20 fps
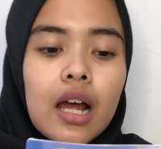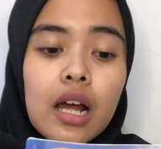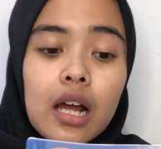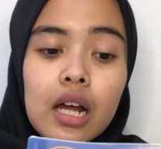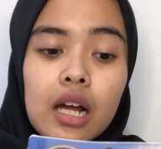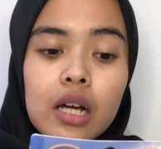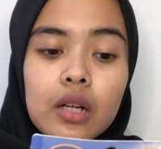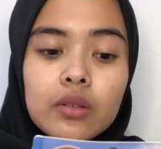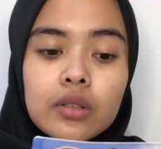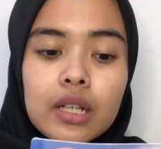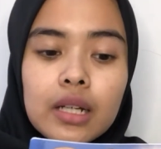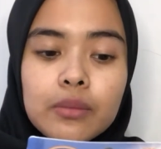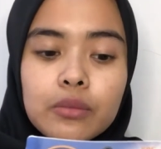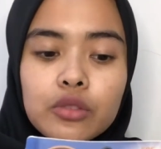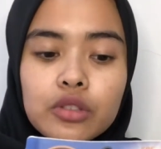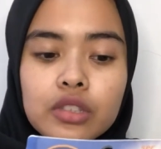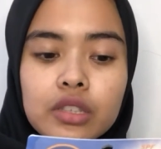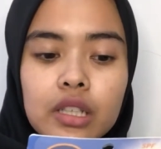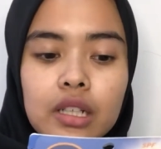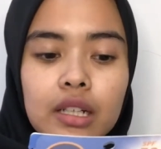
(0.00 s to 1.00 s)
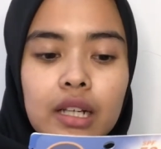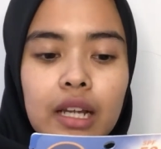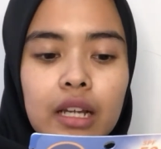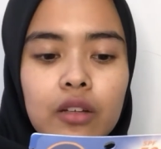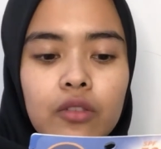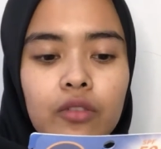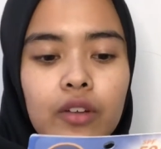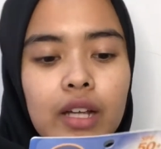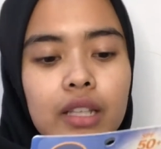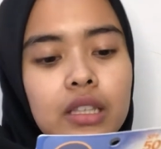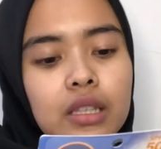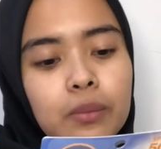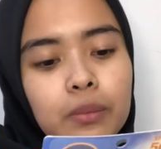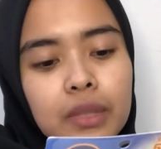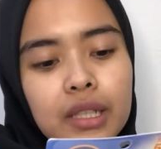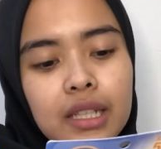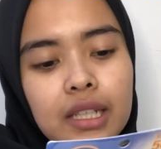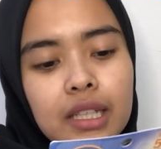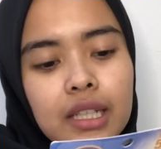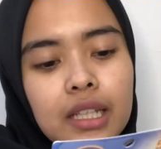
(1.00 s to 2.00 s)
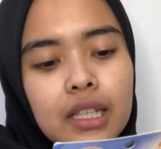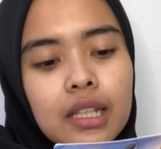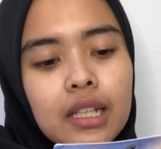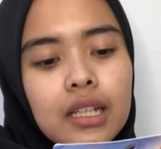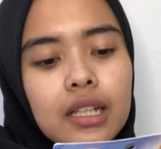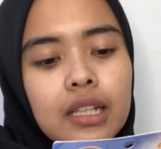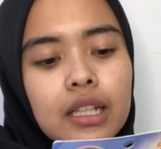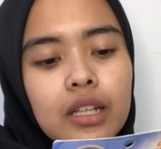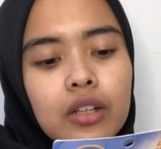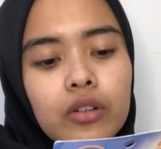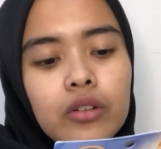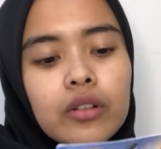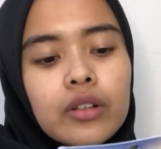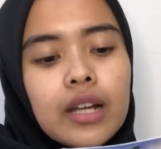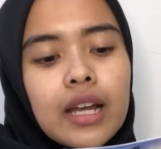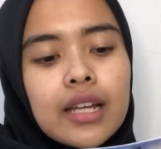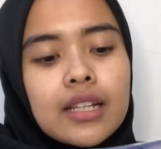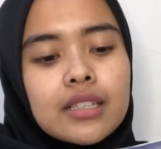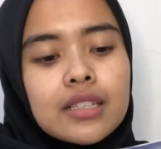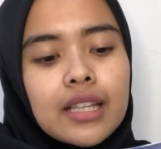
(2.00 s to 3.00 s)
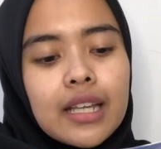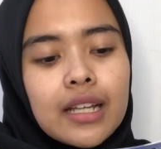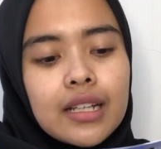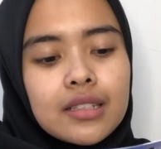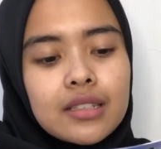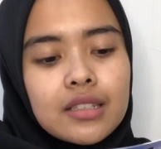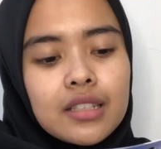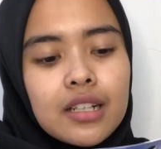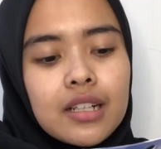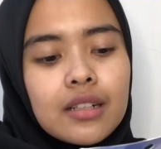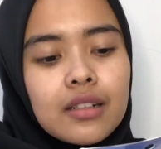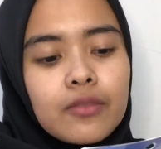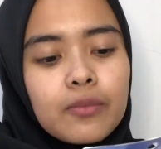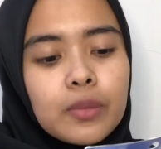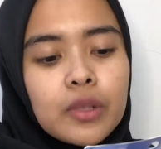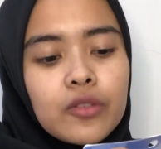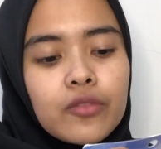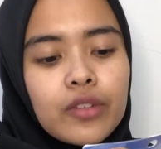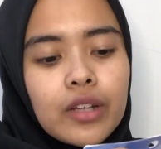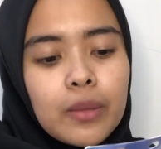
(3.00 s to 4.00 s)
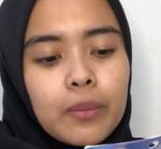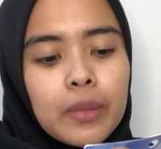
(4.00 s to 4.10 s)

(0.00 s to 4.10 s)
aura booster and vitamin E, licorice extract, perfect